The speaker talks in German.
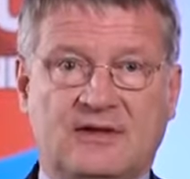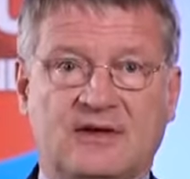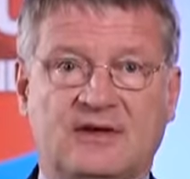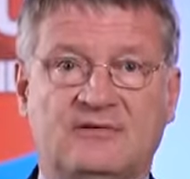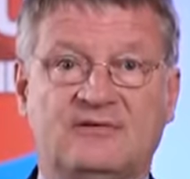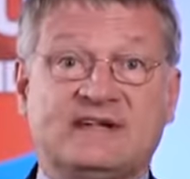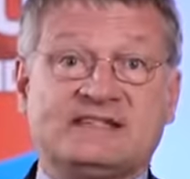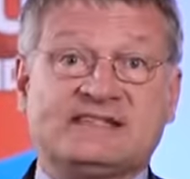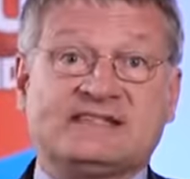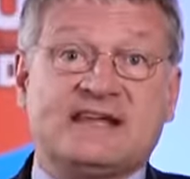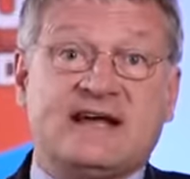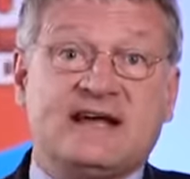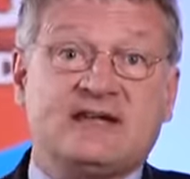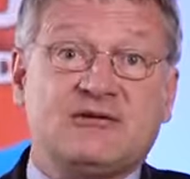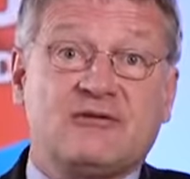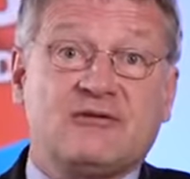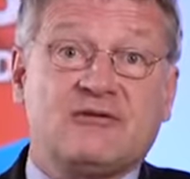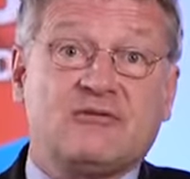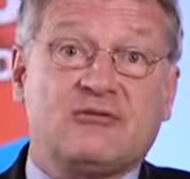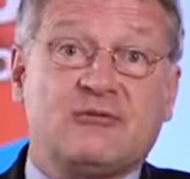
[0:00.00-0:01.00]
Falls Sie
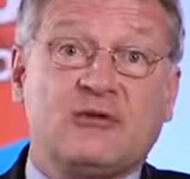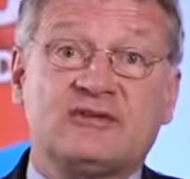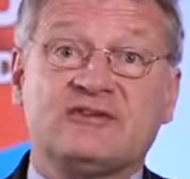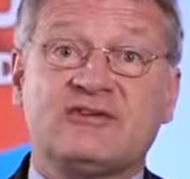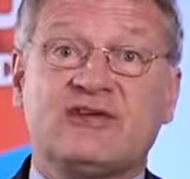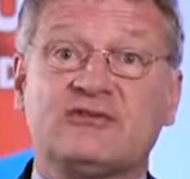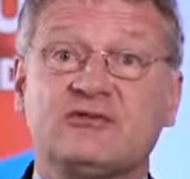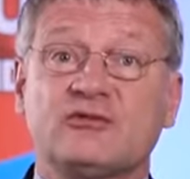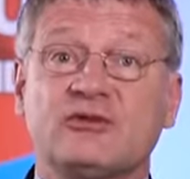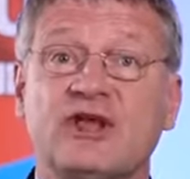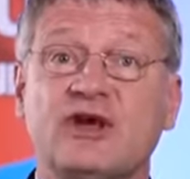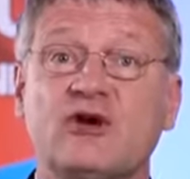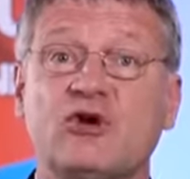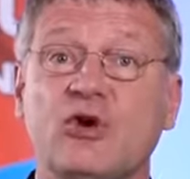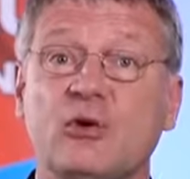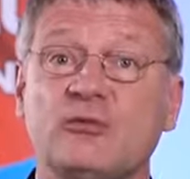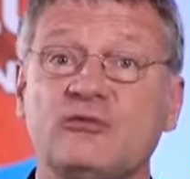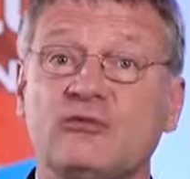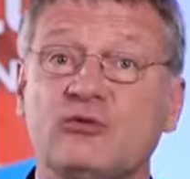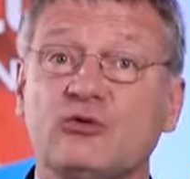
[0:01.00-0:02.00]
eine Fortsetzung der
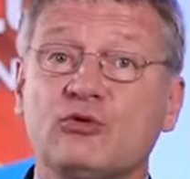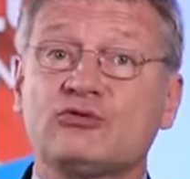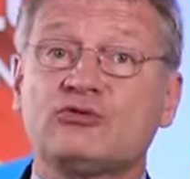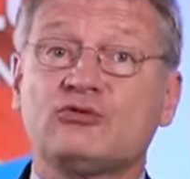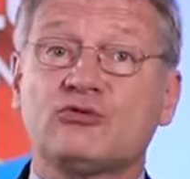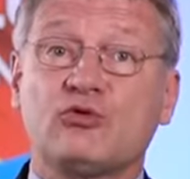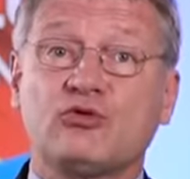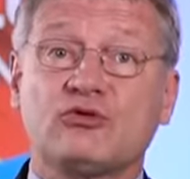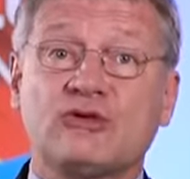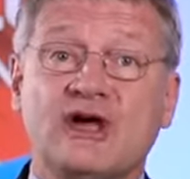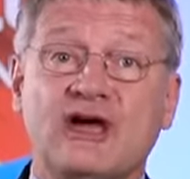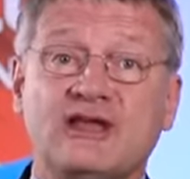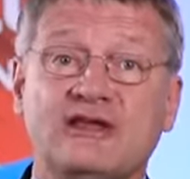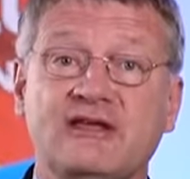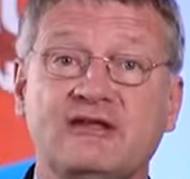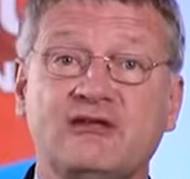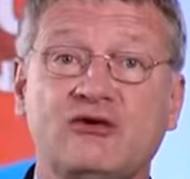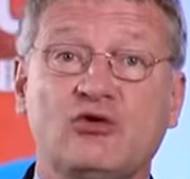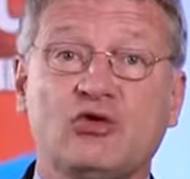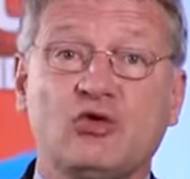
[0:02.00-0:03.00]
kopflosen und rein
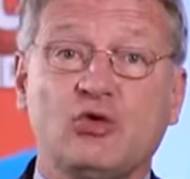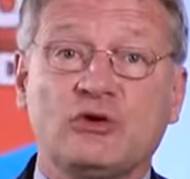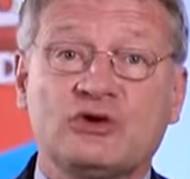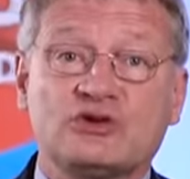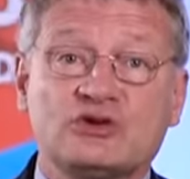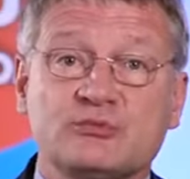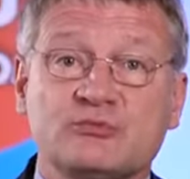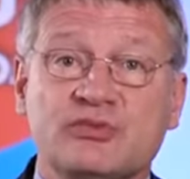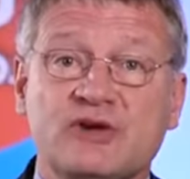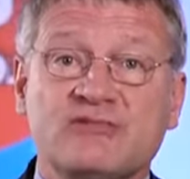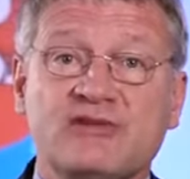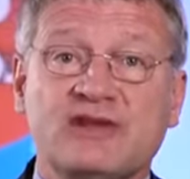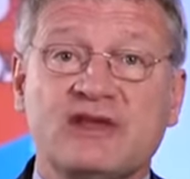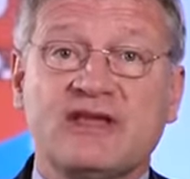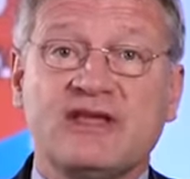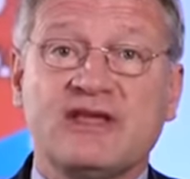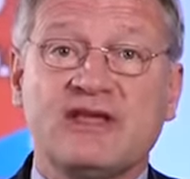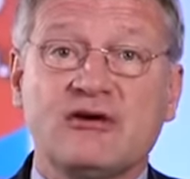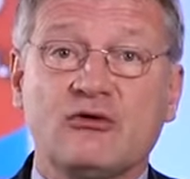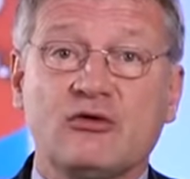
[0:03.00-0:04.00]
ideologischen
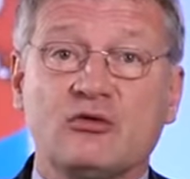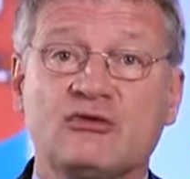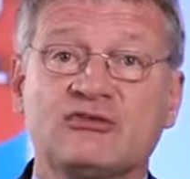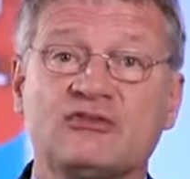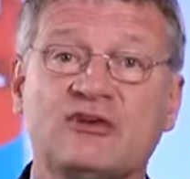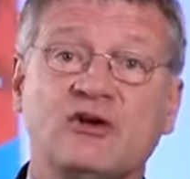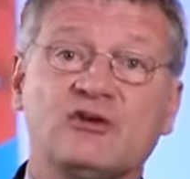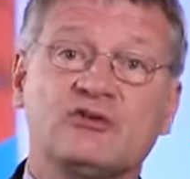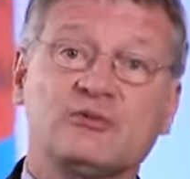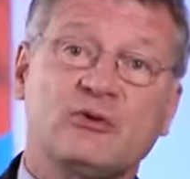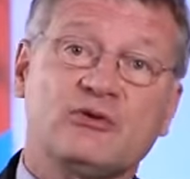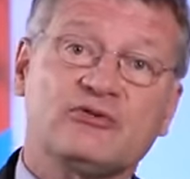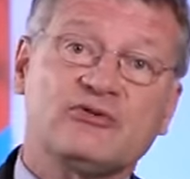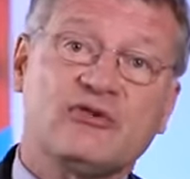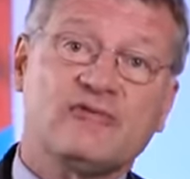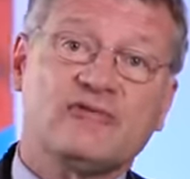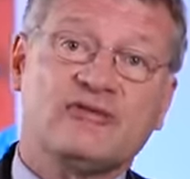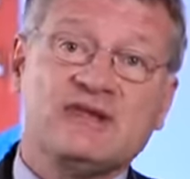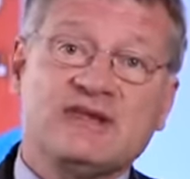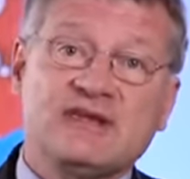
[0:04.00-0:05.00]
Privilegierung des Ausbaus
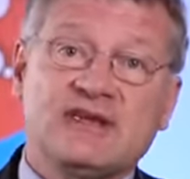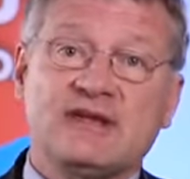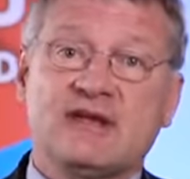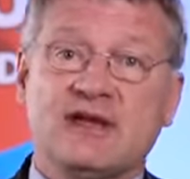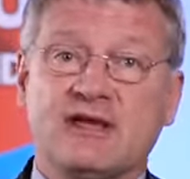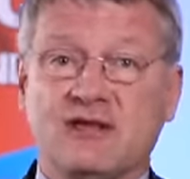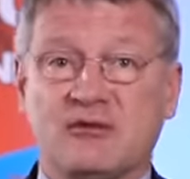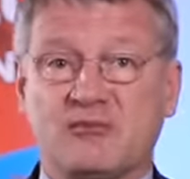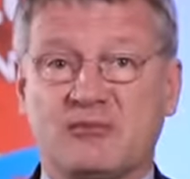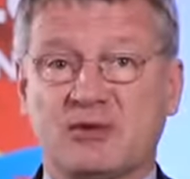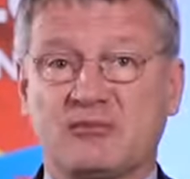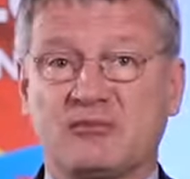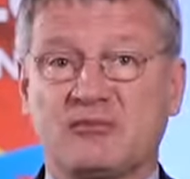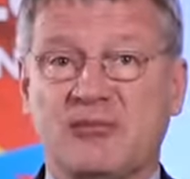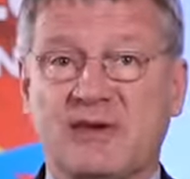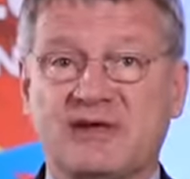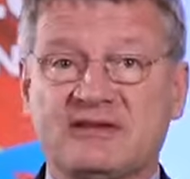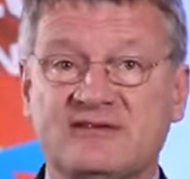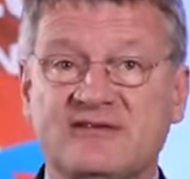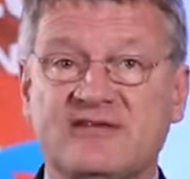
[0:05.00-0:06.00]
der Windenergie mit
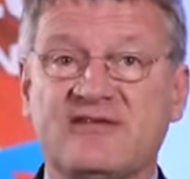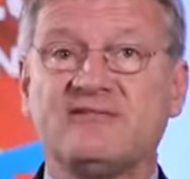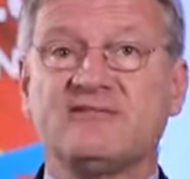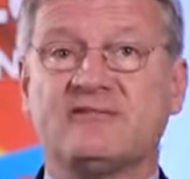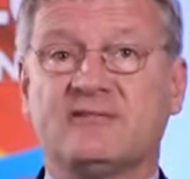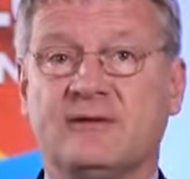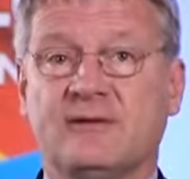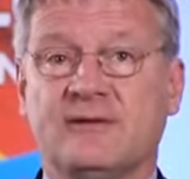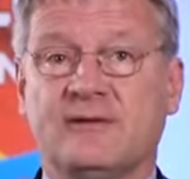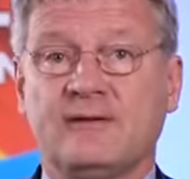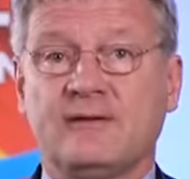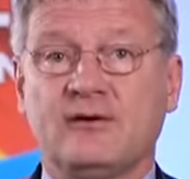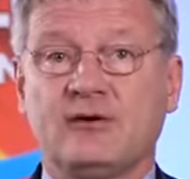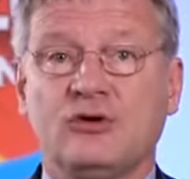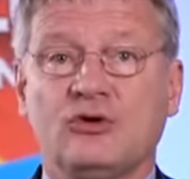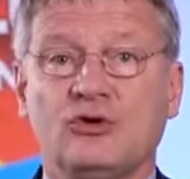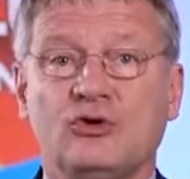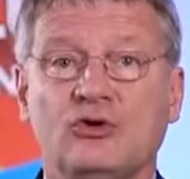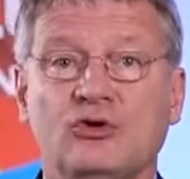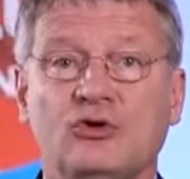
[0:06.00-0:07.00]
massiven
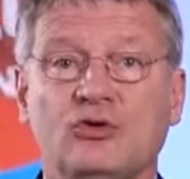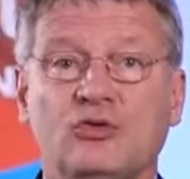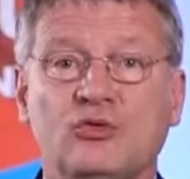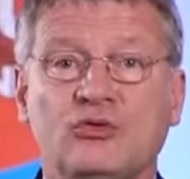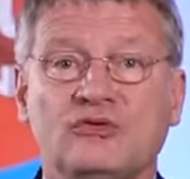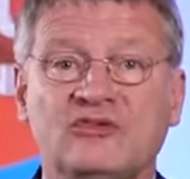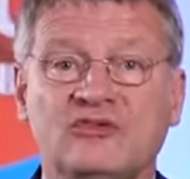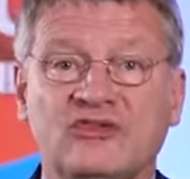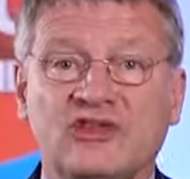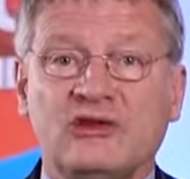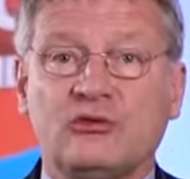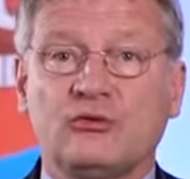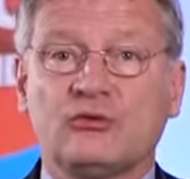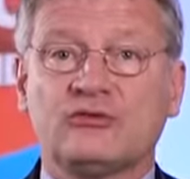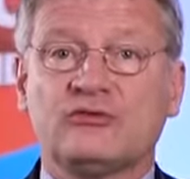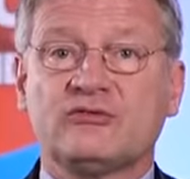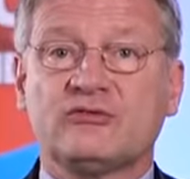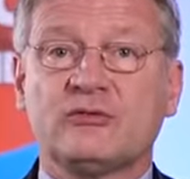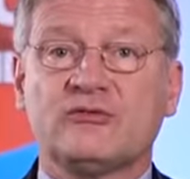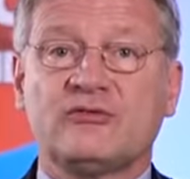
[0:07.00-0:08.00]
und
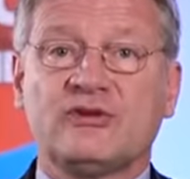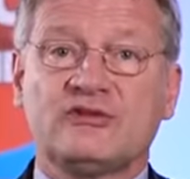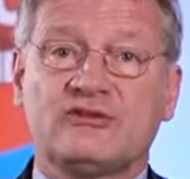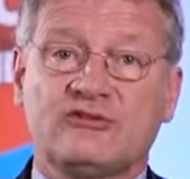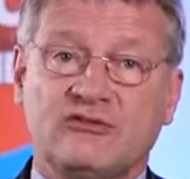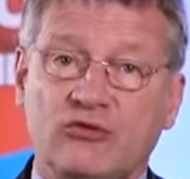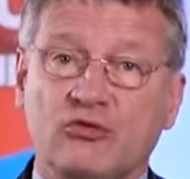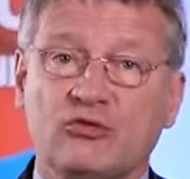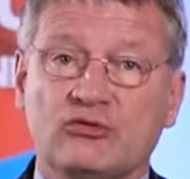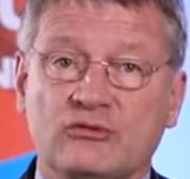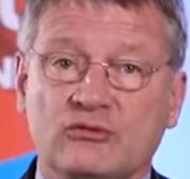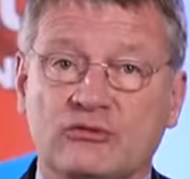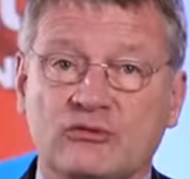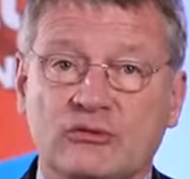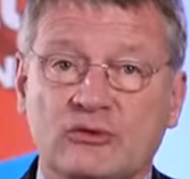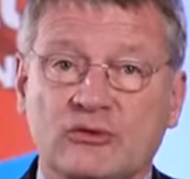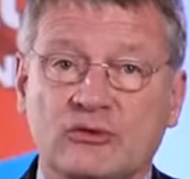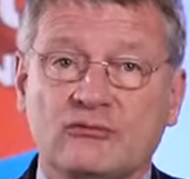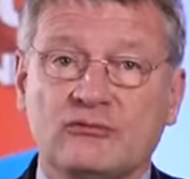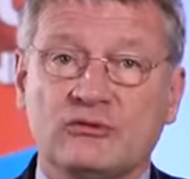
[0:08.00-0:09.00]
sinnlosen Subventionen
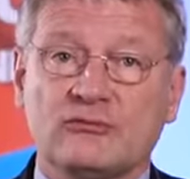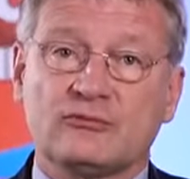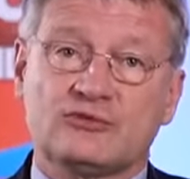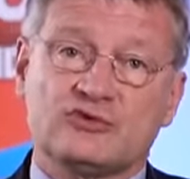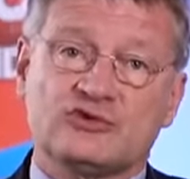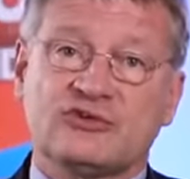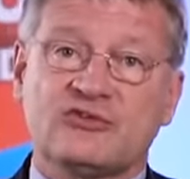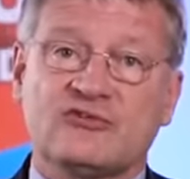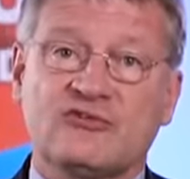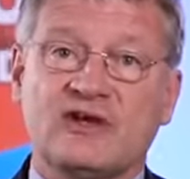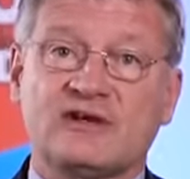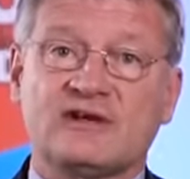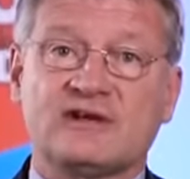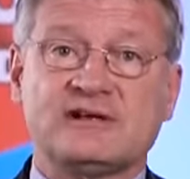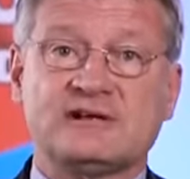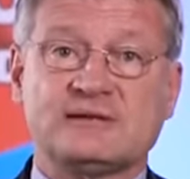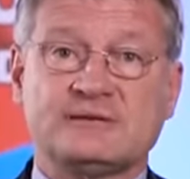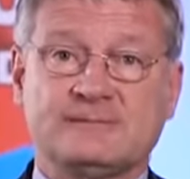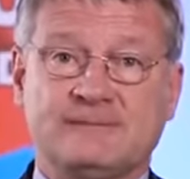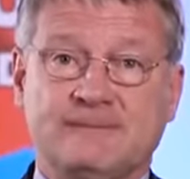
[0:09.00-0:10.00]
für wünschenswert
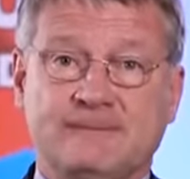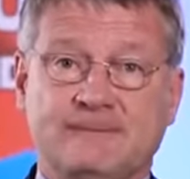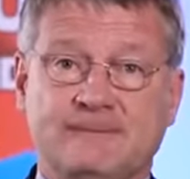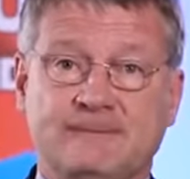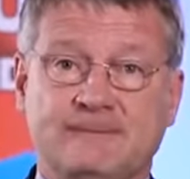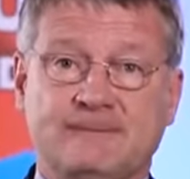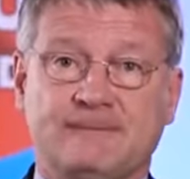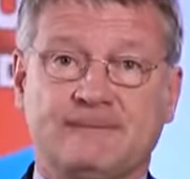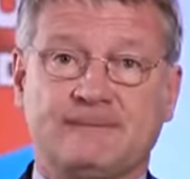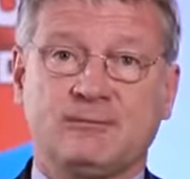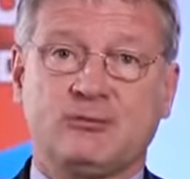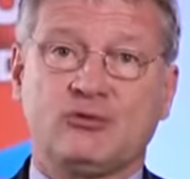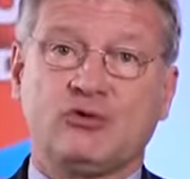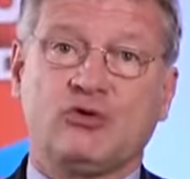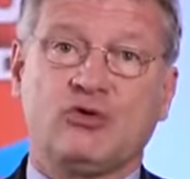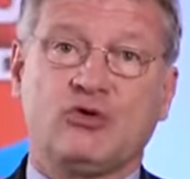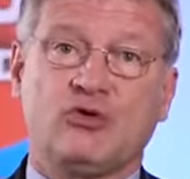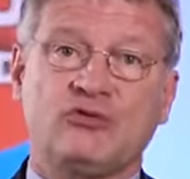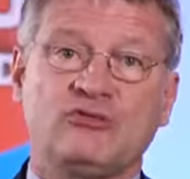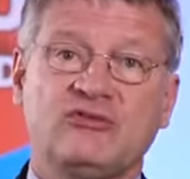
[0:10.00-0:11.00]
halten,
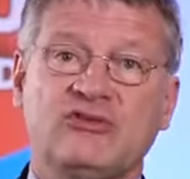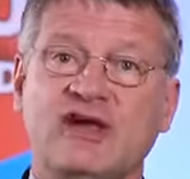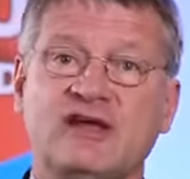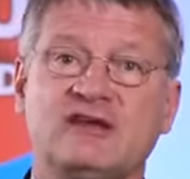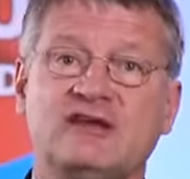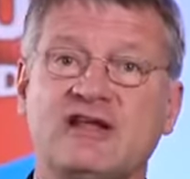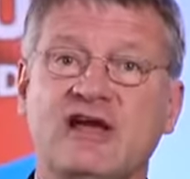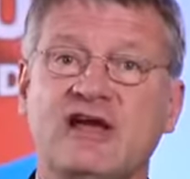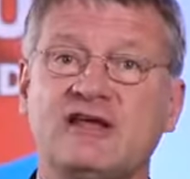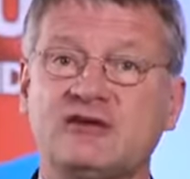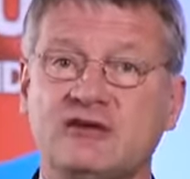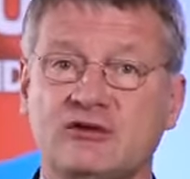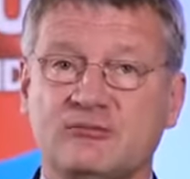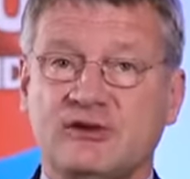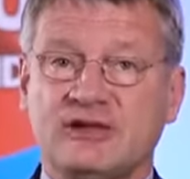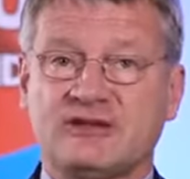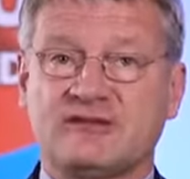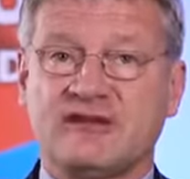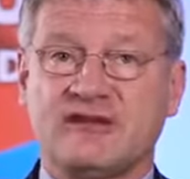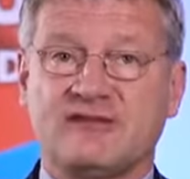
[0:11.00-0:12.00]
können Sie eine der anderen
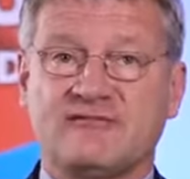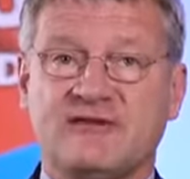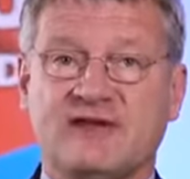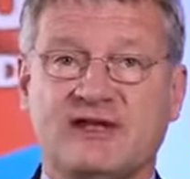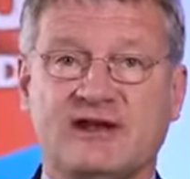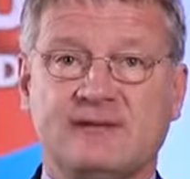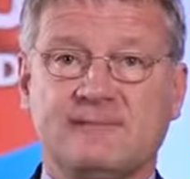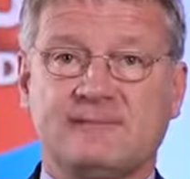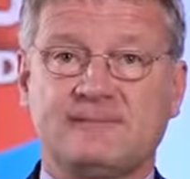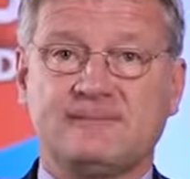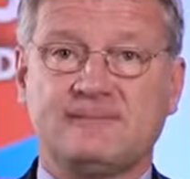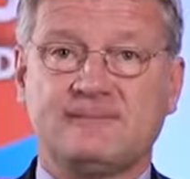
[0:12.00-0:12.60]
Parteien wählen.